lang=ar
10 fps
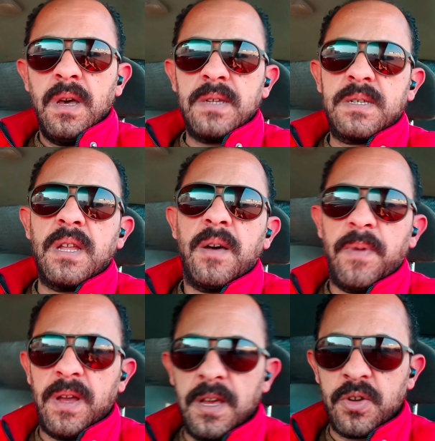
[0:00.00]

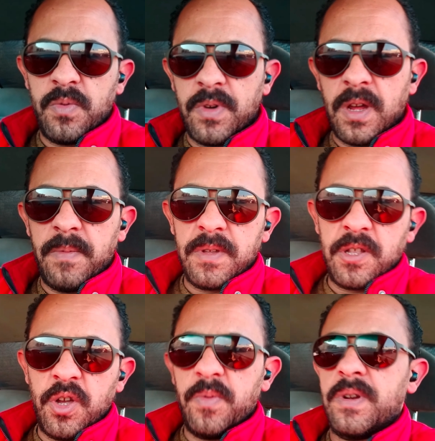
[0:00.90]
السلام عليكم ورحمة
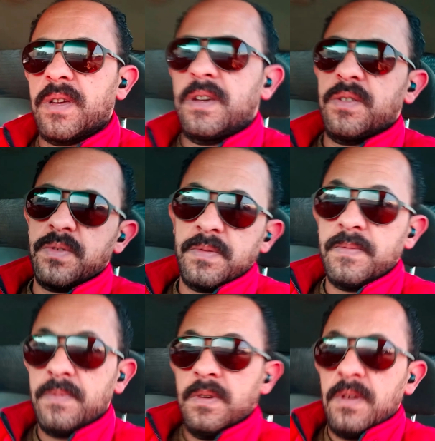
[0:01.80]
الله وبركاته
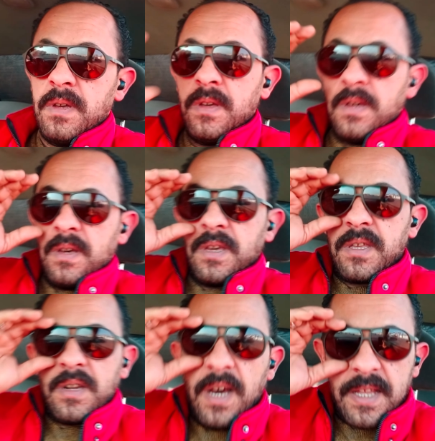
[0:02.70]

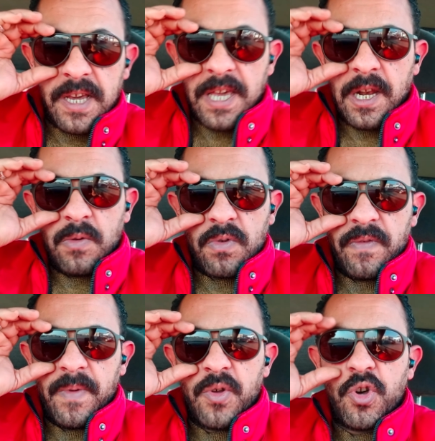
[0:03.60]
جيت النهاردة أكلمكم
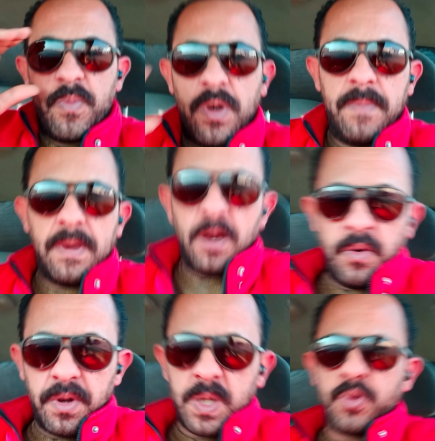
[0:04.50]
في موضوع مهم
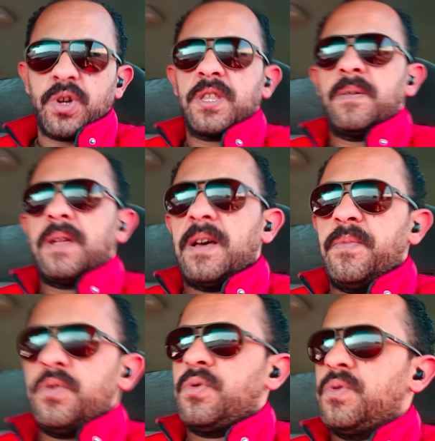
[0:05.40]
أوي الناس مش واخدة بالها
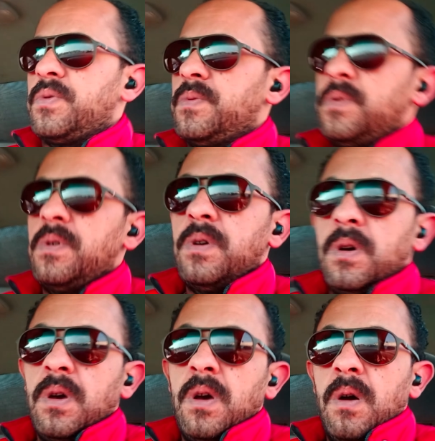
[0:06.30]
منه
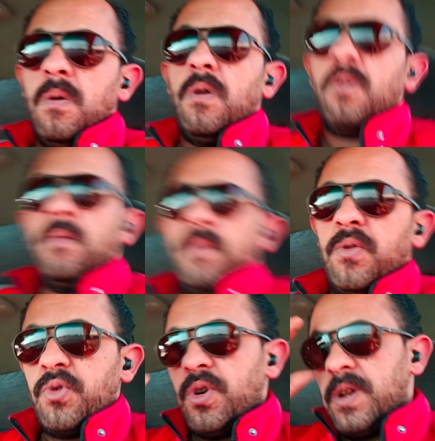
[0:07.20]
وهو
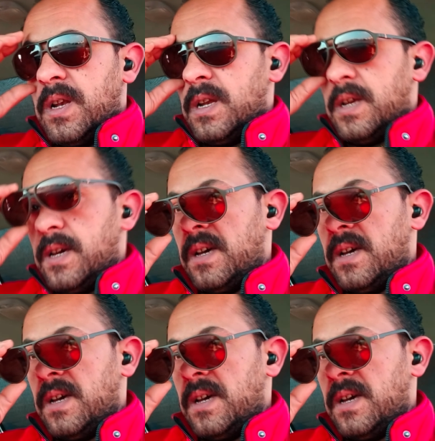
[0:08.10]
موضوع ال